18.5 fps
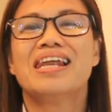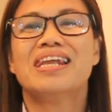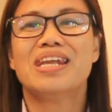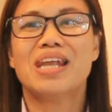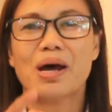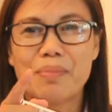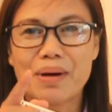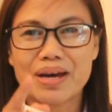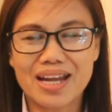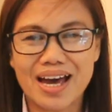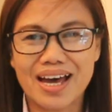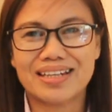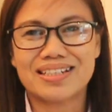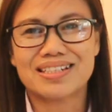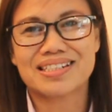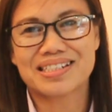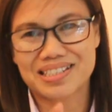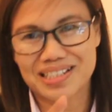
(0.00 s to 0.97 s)

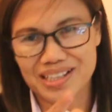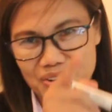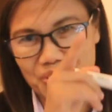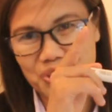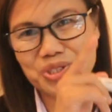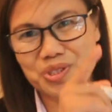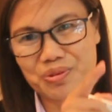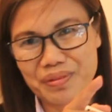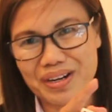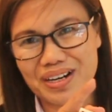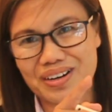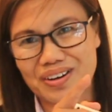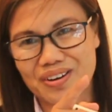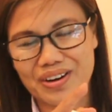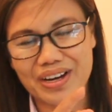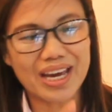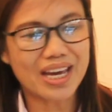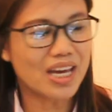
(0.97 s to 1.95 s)
Labanan sa customer.
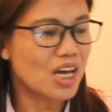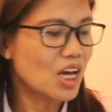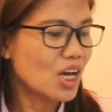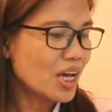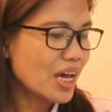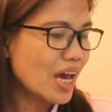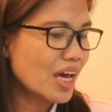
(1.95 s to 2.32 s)
Okay?